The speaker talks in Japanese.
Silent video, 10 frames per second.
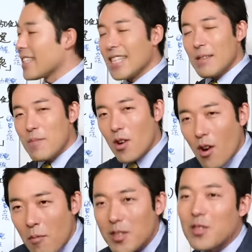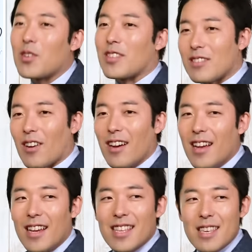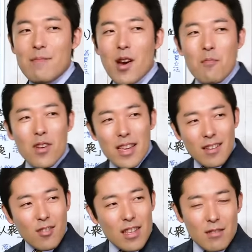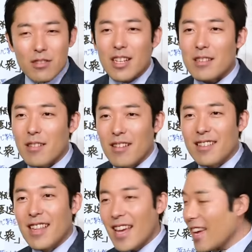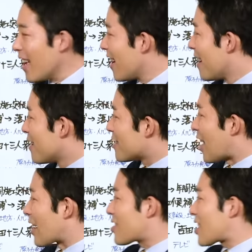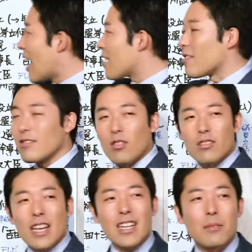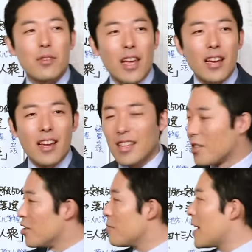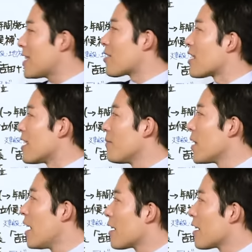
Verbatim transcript: 異名もすごいんですよ異名も1個や2個じゃないですねたくさんあるその中でもね有名なのがね